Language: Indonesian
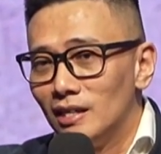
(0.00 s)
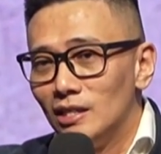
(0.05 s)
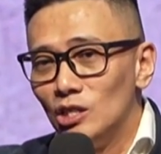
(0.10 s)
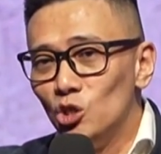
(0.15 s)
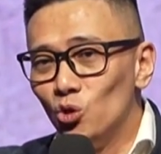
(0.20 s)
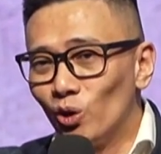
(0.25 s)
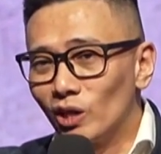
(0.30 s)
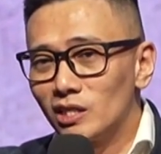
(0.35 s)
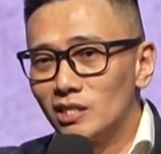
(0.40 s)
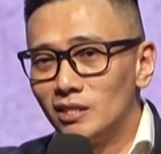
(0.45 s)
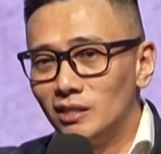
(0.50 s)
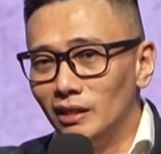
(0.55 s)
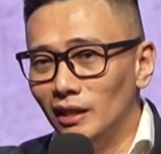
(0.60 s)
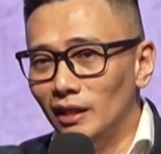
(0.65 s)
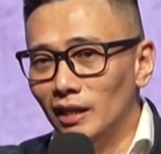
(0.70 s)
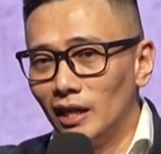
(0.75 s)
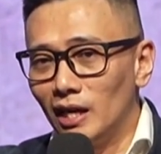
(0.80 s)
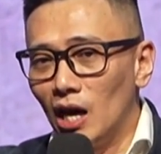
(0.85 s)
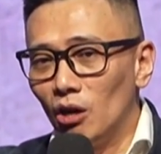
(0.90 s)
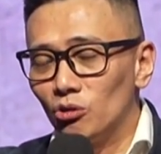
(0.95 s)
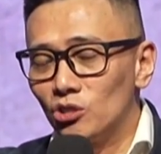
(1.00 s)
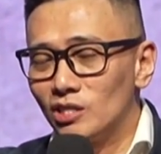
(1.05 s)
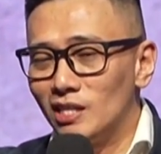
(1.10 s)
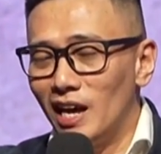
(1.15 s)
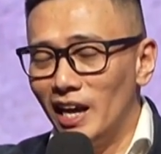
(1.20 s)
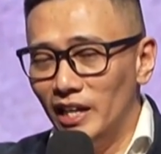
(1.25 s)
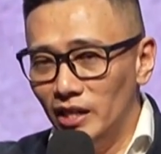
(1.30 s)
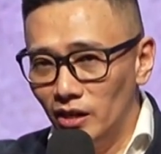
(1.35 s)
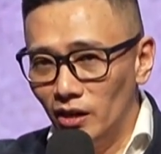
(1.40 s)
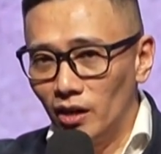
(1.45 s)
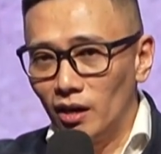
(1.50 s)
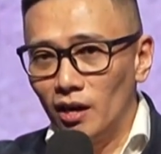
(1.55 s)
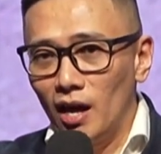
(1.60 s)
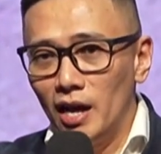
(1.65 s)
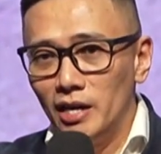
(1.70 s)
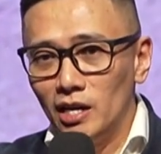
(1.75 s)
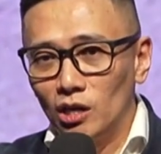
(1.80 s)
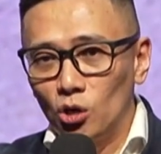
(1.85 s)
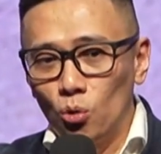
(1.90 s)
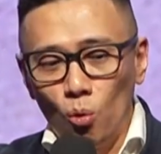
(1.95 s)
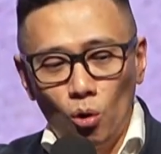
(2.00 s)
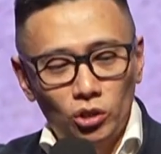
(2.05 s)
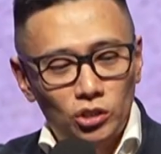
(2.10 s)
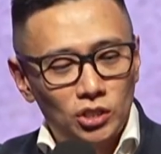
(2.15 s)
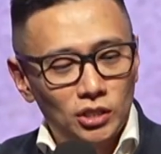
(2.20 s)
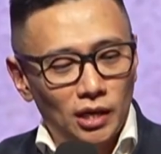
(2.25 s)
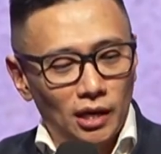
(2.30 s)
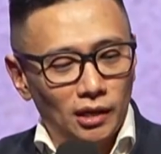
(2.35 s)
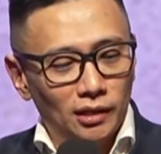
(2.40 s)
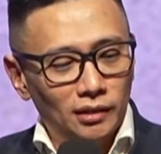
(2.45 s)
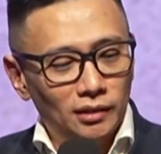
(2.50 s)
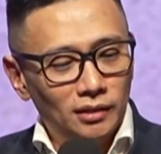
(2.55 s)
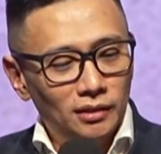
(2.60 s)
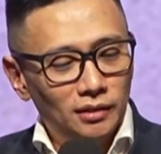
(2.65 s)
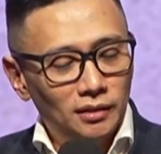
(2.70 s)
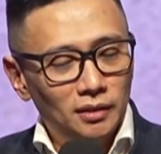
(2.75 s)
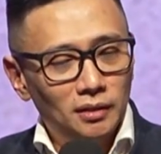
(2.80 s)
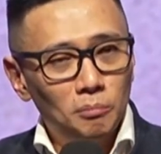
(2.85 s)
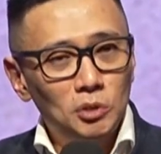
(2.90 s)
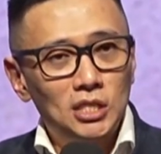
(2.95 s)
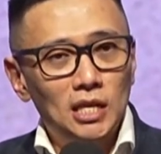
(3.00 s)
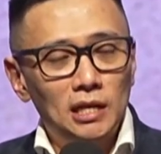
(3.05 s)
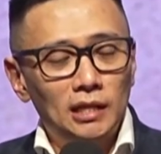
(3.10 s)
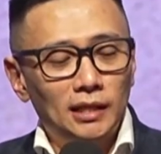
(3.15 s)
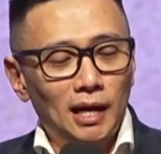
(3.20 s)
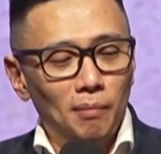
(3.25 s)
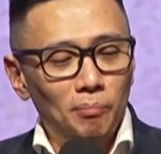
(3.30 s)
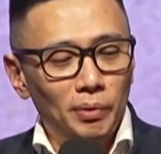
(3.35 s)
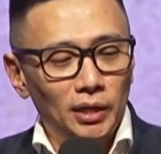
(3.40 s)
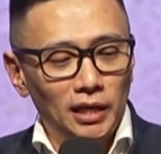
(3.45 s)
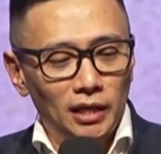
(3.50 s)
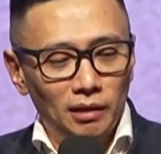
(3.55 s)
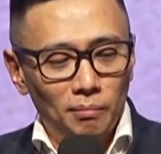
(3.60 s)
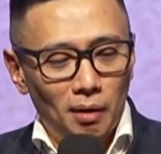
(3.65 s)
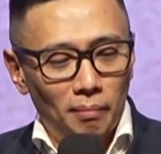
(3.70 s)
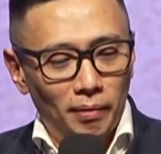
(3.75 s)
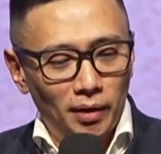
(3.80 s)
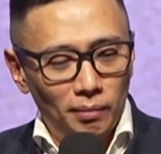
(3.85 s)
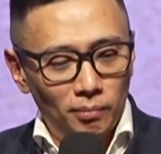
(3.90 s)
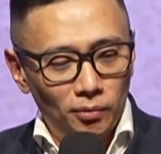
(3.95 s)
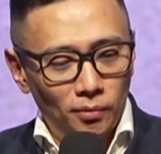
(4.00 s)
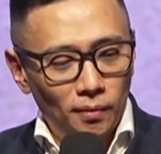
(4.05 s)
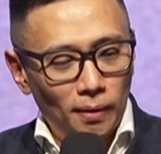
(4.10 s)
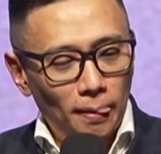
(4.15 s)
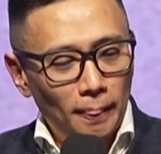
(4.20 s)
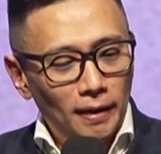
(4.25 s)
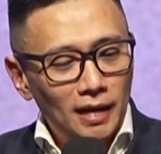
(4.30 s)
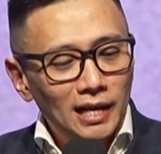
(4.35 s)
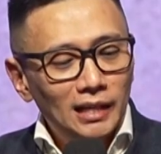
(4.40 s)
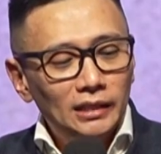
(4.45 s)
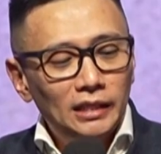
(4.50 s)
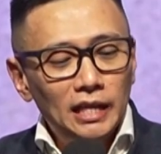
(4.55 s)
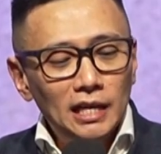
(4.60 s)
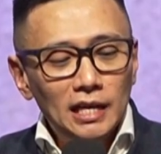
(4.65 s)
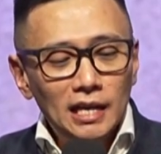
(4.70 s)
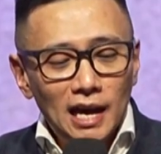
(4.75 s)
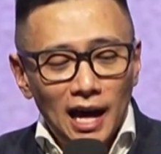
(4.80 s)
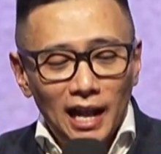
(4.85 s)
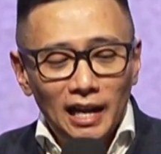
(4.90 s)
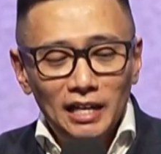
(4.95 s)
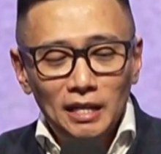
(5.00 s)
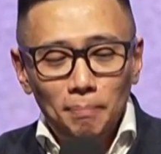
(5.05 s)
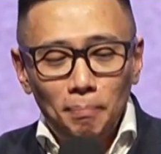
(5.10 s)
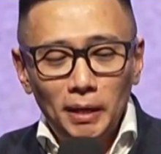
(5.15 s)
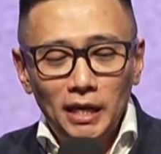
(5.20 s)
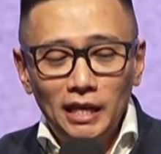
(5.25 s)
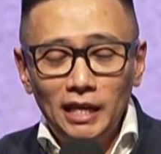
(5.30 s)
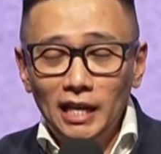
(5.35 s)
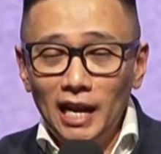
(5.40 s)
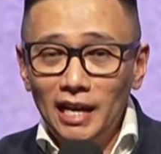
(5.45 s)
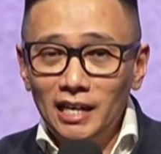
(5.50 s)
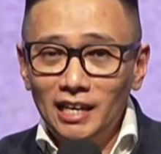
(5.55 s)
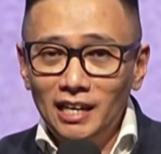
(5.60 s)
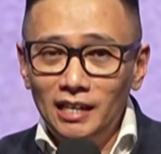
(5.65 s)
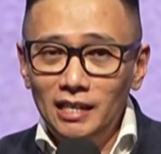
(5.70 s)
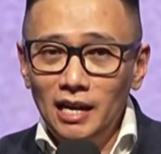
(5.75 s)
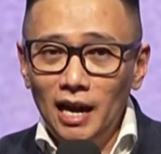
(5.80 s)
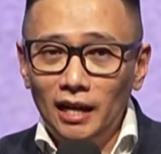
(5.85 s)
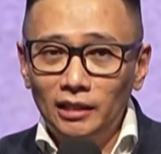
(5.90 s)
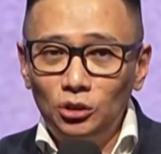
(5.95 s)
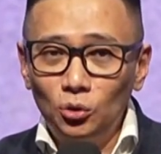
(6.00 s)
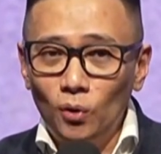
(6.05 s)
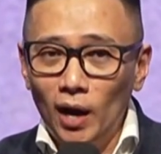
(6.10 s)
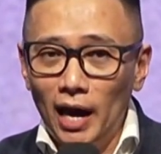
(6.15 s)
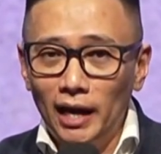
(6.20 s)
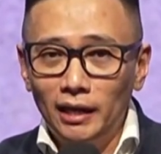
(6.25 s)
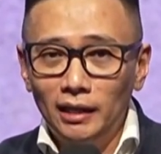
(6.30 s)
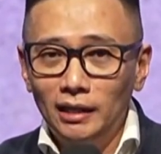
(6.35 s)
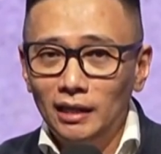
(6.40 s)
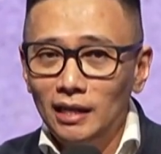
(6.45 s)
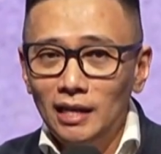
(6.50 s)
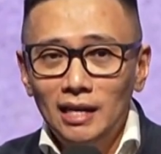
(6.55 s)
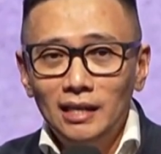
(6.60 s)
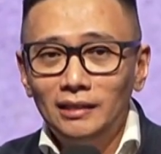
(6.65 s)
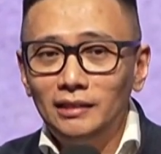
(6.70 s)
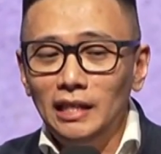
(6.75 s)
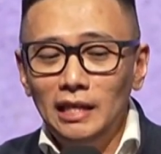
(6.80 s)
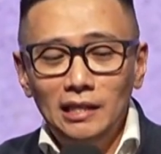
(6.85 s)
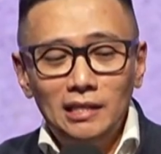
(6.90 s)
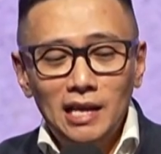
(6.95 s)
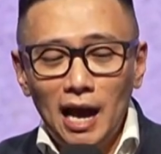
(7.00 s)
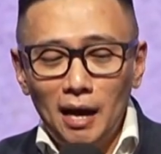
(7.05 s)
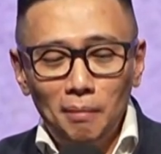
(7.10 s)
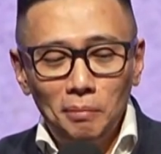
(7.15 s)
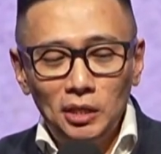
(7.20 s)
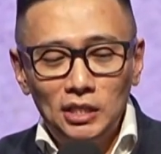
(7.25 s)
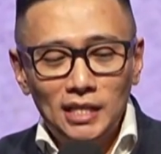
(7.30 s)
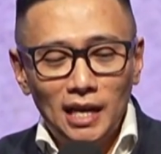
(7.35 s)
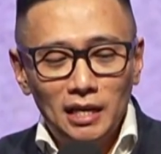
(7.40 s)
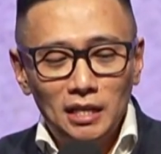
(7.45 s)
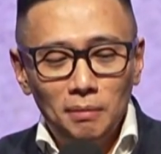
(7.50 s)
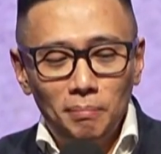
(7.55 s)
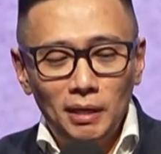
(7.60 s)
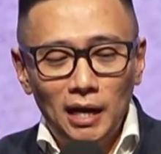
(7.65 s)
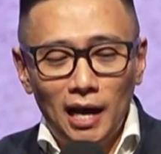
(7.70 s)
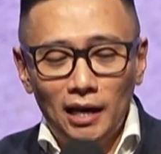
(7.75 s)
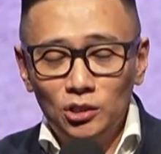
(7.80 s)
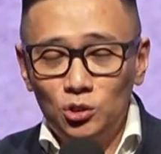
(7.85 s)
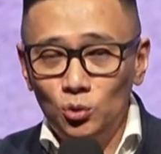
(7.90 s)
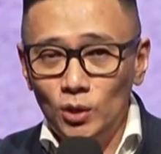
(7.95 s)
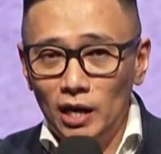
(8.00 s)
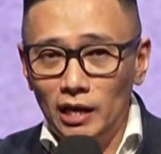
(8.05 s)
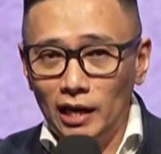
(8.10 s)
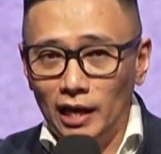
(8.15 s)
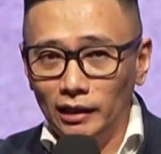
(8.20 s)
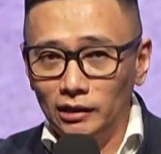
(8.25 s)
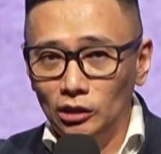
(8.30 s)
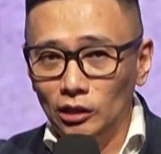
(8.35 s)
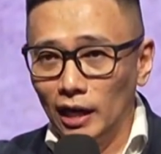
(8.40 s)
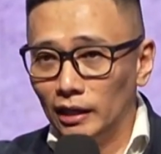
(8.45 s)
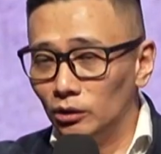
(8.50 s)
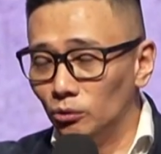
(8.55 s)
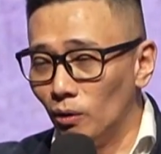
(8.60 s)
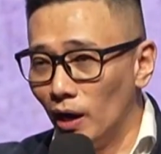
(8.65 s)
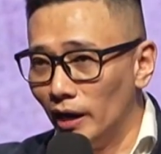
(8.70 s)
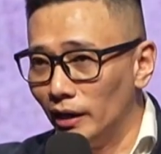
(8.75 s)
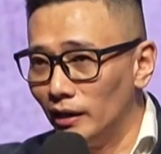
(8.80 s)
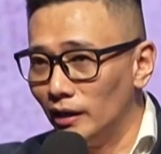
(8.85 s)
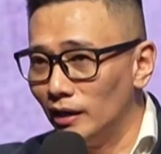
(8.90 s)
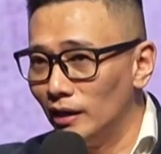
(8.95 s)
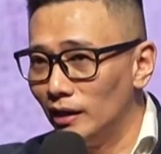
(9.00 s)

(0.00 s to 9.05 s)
You are still an outsider, ada quotes-nya. Bisa ditampilin Bapak Ibu. Tinggal di pinggiran kehendak Tuhan, tidak bisa dibilang sudah dekat dengan Tuhan.